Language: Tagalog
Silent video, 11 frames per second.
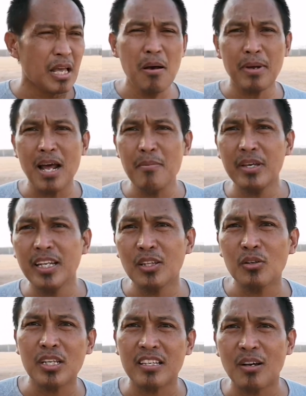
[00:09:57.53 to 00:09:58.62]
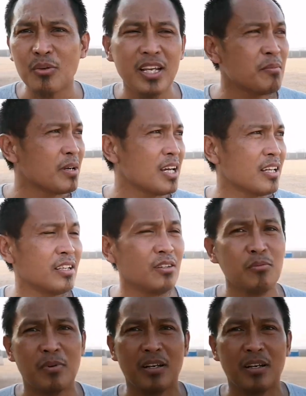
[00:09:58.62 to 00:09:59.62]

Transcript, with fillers: Ah, marami dito sa Saudi, mga ito.